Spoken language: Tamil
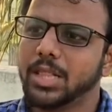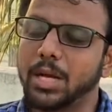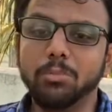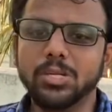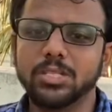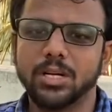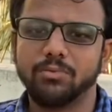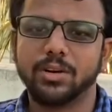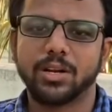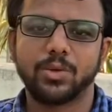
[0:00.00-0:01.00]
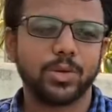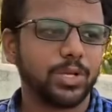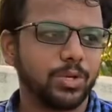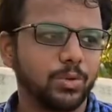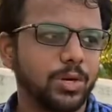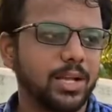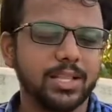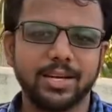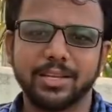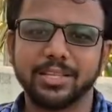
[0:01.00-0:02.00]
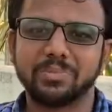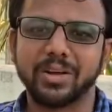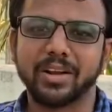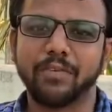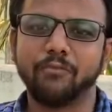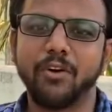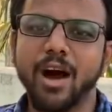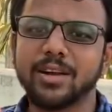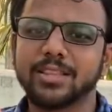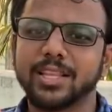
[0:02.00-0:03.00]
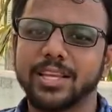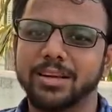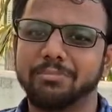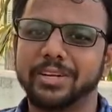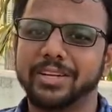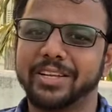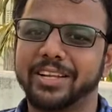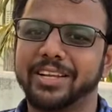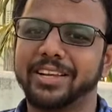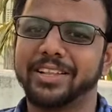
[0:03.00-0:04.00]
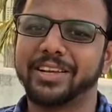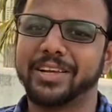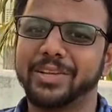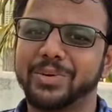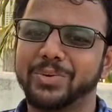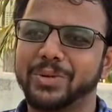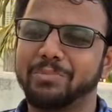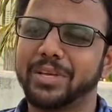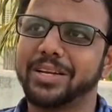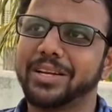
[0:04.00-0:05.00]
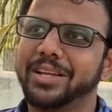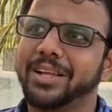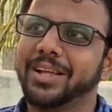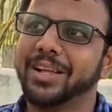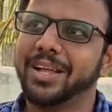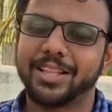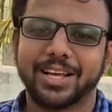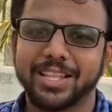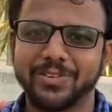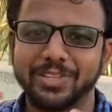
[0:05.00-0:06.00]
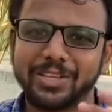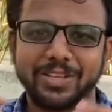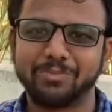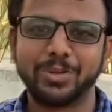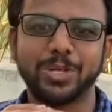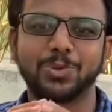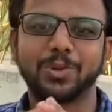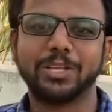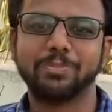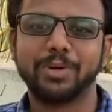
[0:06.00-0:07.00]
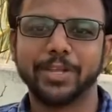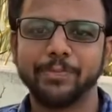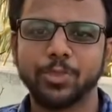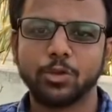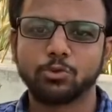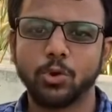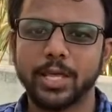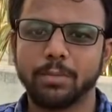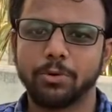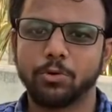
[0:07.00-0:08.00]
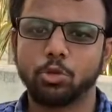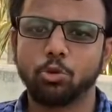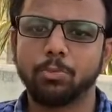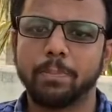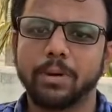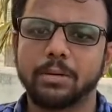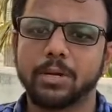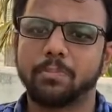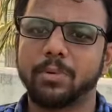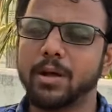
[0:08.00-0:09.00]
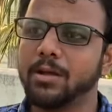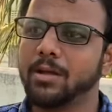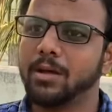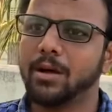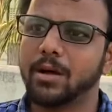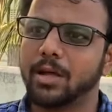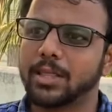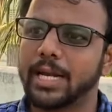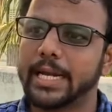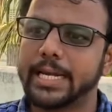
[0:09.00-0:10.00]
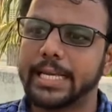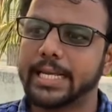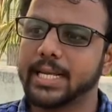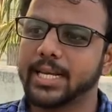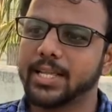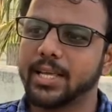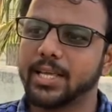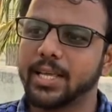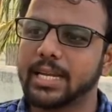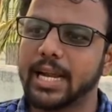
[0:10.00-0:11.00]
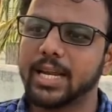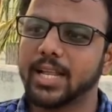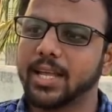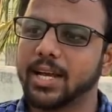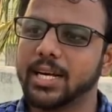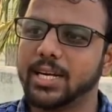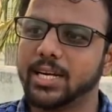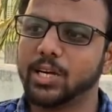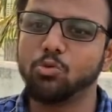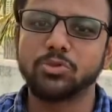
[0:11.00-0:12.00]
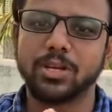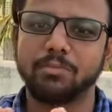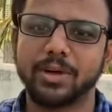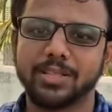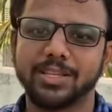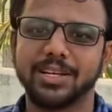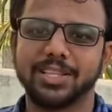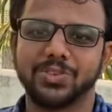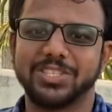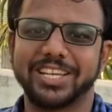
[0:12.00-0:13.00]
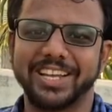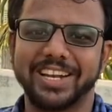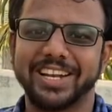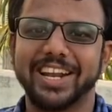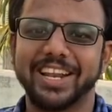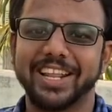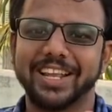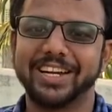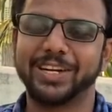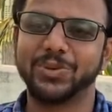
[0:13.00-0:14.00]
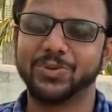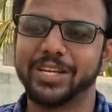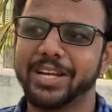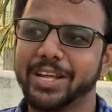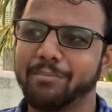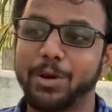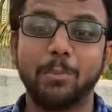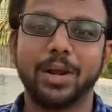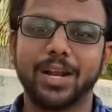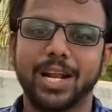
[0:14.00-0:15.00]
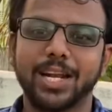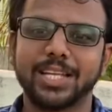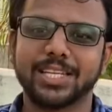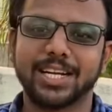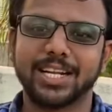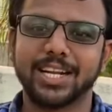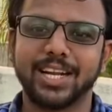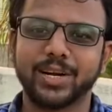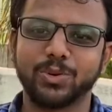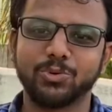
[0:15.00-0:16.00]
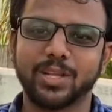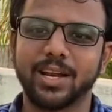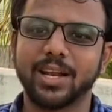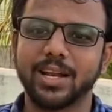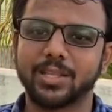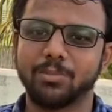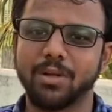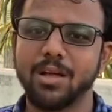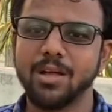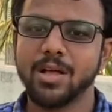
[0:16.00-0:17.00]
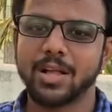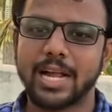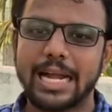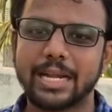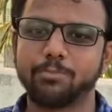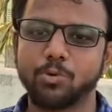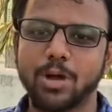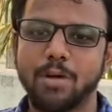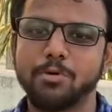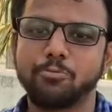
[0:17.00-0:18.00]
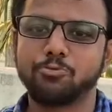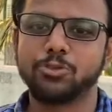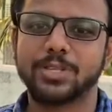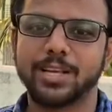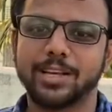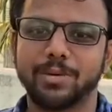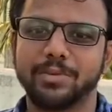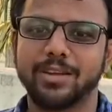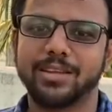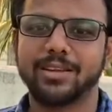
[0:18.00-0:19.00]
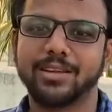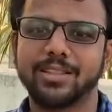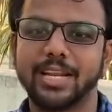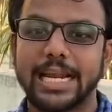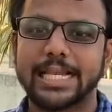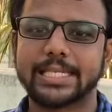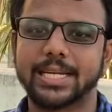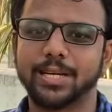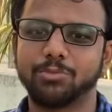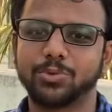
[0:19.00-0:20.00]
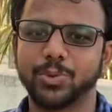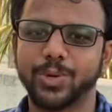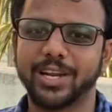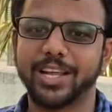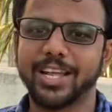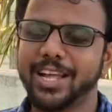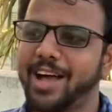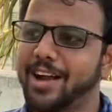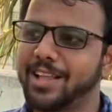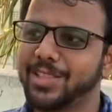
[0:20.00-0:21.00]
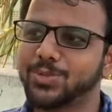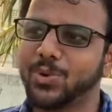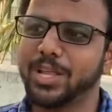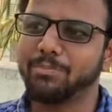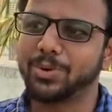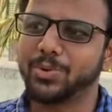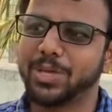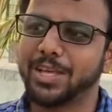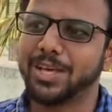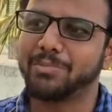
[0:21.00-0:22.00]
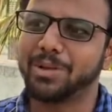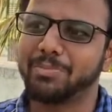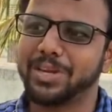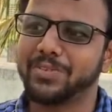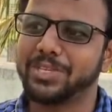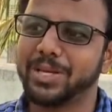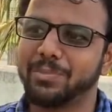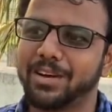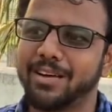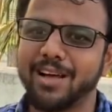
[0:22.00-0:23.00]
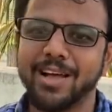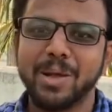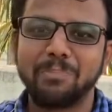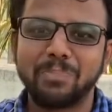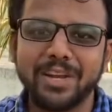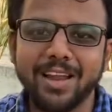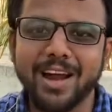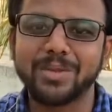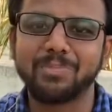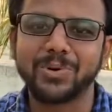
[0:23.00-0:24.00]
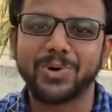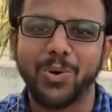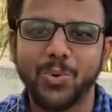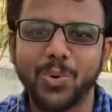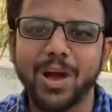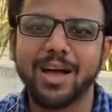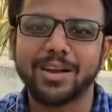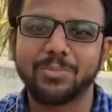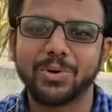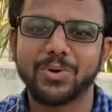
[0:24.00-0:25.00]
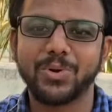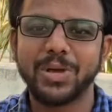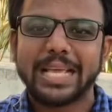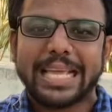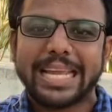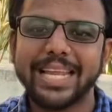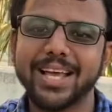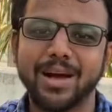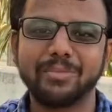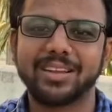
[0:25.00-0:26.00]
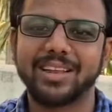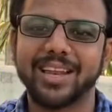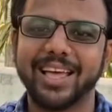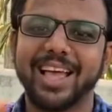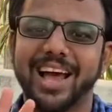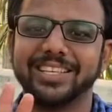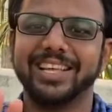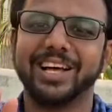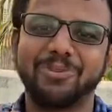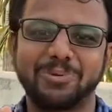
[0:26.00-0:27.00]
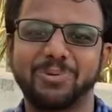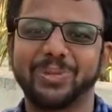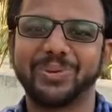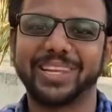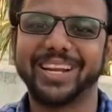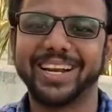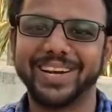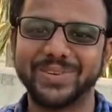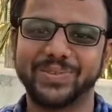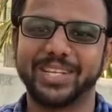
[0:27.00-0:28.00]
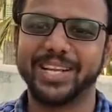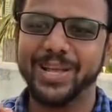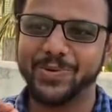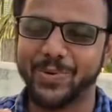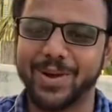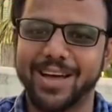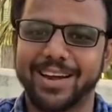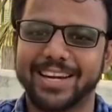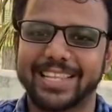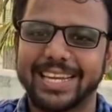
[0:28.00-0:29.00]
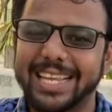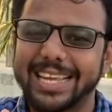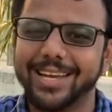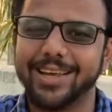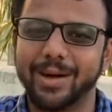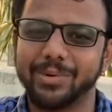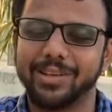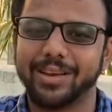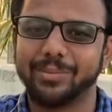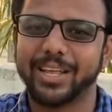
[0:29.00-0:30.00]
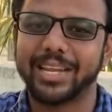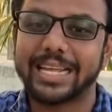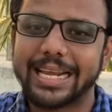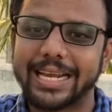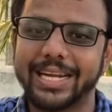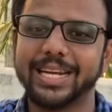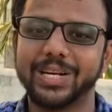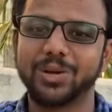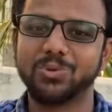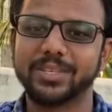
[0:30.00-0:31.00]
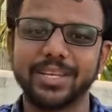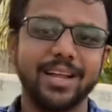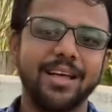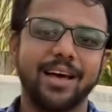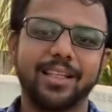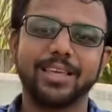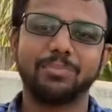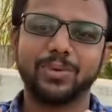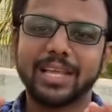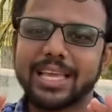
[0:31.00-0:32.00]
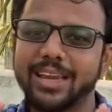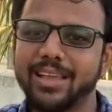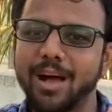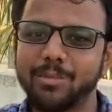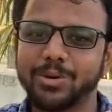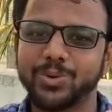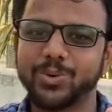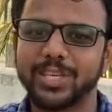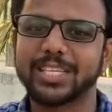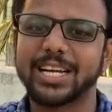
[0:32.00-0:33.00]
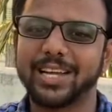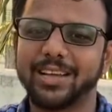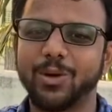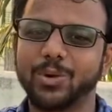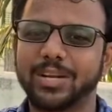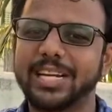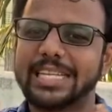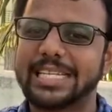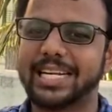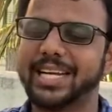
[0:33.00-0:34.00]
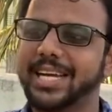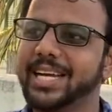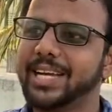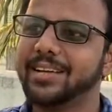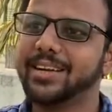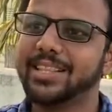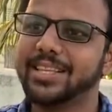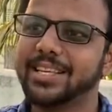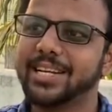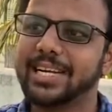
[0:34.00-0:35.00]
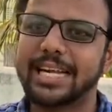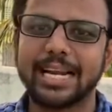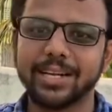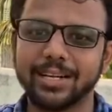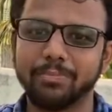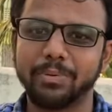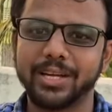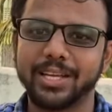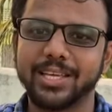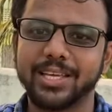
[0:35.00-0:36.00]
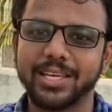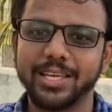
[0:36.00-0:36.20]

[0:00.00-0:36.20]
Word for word: தமிழ்ச்செல்வன்றவர் ஒரு கதை எழுதியிருப்பாங்க வார்த்தை அப்படின்னு அந்த கதையினுடைய பெயர் இந்த கதையை வந்து இப்படி தான் தொடங்கியிருப்பார் சோலையப்பன் வந்து ரொம்ப பரபரப்பாக தங்கிட்ட இருக்கிறதுலேயே நல்லதா ரெண்டு டவுசரை பார்த்து எடுத்து வச்சுக்கிறாரு நல்லதா ரெண்டு டவுசர் இப்போ நம்மளாம் நல்ல சட்டை நல்ல ட்ரௌசர்னா என்ன அர்த்தம்னா கலர் போகாமல் புதுசாக இருக்கிற மாதிரி இருக்கிறது நல்ல சட்டை அப்படின்னு சொல்லுவாங்கல்ல ஆனால் இந்த சோலையப்பனுடைய மிகப்பெரிய விஷயம் என்னென்னா பின்னாடி பக்கம் உட்கார்ற பக்கம் கிளியாமல் இருக்குல்ல அதுதாங்க அவரை பொறுத்த வரைக்கும் நல்ல டவுசர் உட்கார்ற இடத்துல கிளியாமல் இருக்கிற மாதிரி இருக்கிற ரெண்டு டவுசர் அதே போல் கிளியாமல் இருக்கக்கூடிய சட்டையாக ஒரு ரெண்டு சட்டை எடுத்து ட்ரங்க் பெட்டிக்கு